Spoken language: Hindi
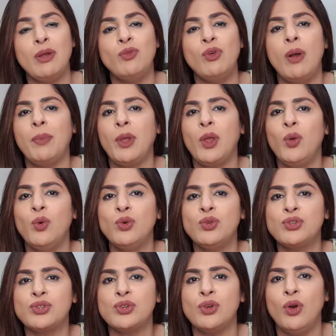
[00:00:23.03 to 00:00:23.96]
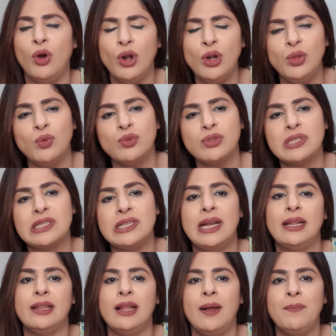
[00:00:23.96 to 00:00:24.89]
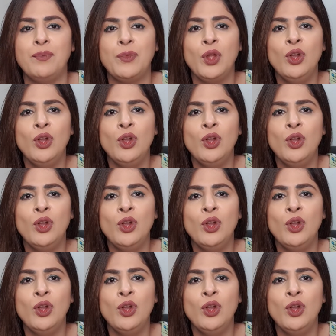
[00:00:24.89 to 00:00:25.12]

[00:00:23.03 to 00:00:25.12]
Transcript: मैं हूँ आपकी होस्ट और दोस्त सरता